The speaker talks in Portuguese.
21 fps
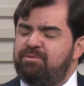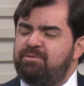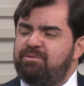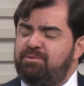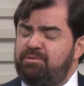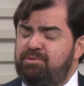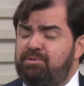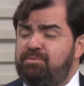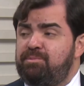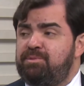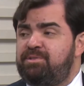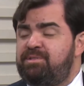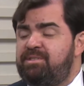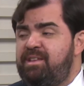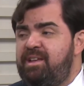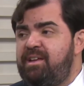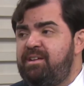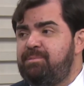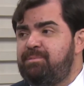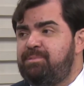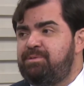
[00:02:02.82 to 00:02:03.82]
últimos
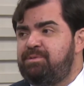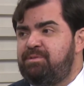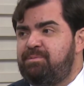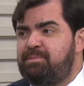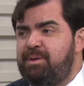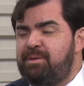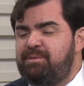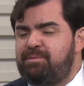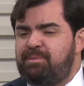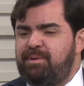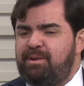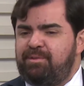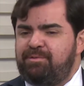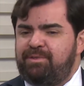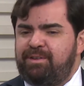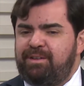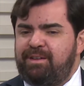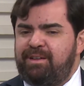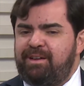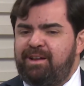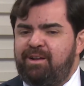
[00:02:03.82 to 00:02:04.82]
tempos do Supremo Tribunal
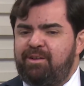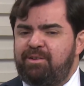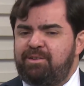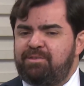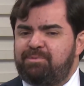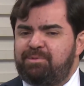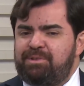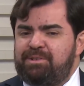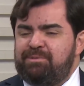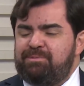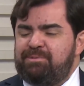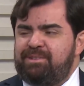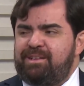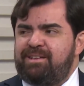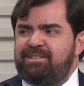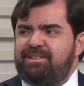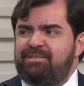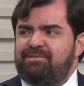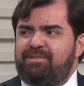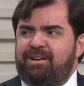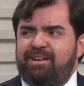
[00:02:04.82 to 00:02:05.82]
Federal, nós podíamos
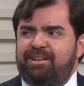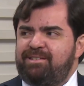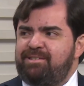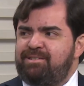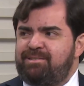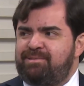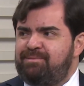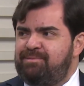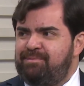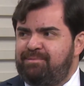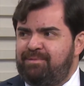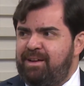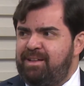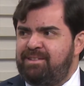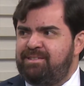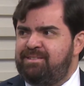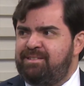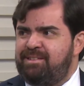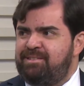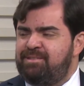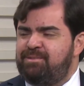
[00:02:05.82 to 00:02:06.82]
trazer várias,
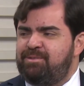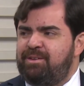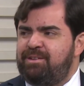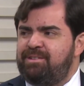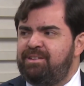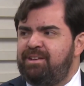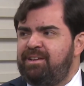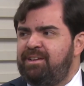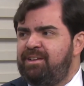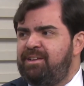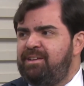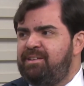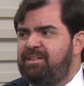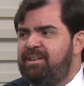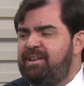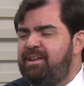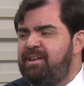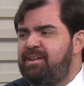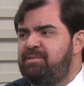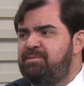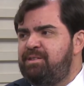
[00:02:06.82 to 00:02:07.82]
várias decisões. Uhum.
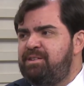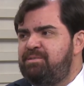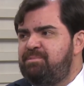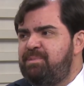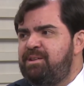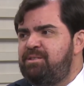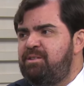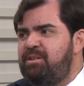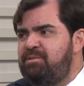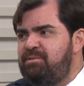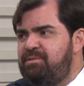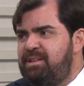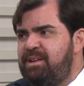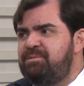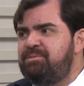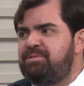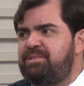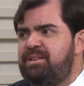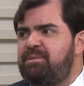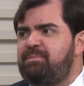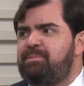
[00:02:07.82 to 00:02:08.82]
Né? Infelizmente, nós não
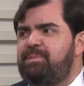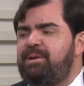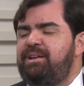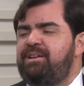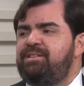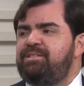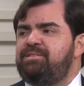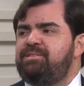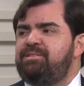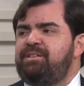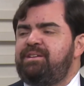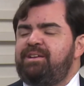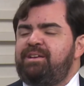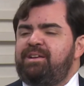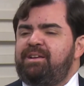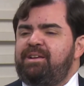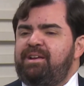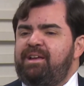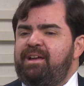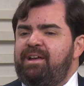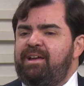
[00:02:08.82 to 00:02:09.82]
temos tempo para isso.
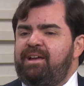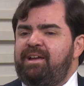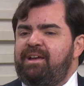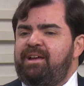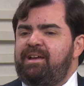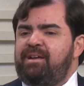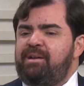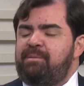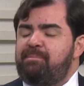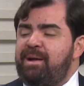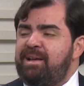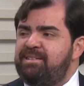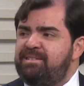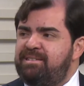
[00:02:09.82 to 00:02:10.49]
É, não, foram, mas